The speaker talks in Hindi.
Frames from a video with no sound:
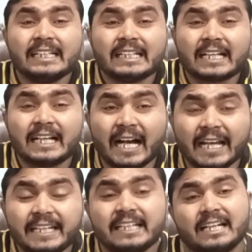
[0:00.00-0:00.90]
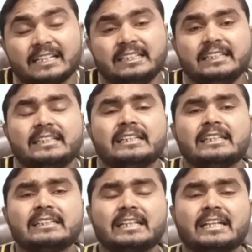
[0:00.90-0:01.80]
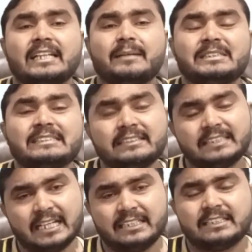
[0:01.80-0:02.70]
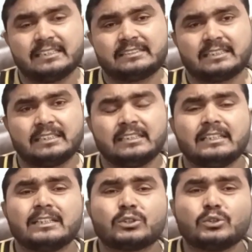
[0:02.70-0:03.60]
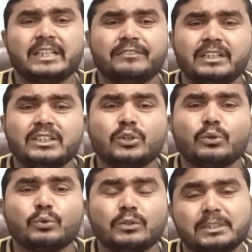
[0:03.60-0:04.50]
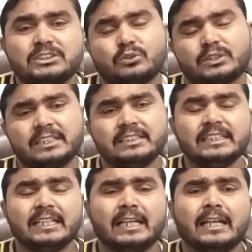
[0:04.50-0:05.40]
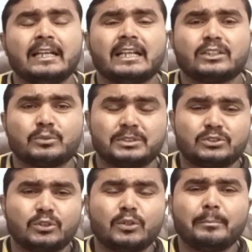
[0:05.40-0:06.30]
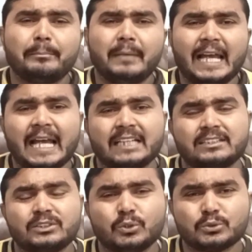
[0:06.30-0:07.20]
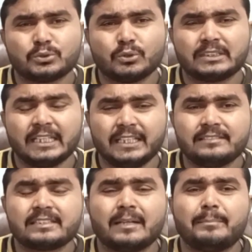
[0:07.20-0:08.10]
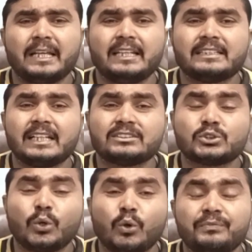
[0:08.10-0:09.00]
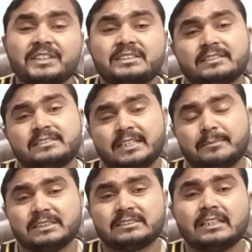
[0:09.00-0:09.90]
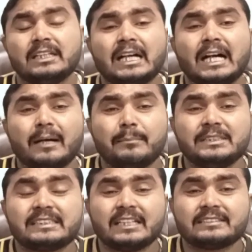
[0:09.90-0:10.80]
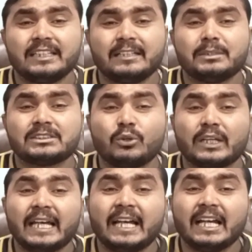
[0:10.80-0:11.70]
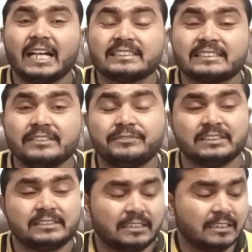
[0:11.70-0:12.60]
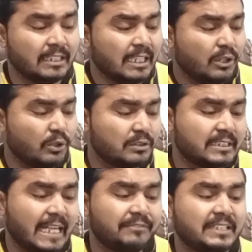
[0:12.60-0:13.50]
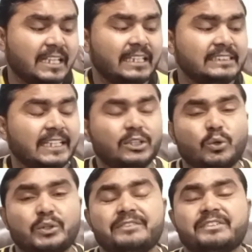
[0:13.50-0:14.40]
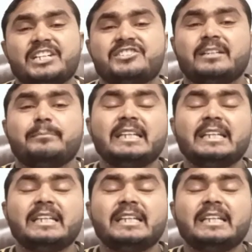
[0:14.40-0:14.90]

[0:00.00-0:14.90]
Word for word: गाइड कर दें ताकि हम इसकी तैयारी कर सकें तो ये वीडियो उन बच्चों के लिए हैं तो बच्चों मैथ 223 का पहले था 100 फीसद सिलेबस अब इसका सलेबस हो गया है अस्सी फ़ीसद और टैप्टा ने ये नोटिफिकेशन भी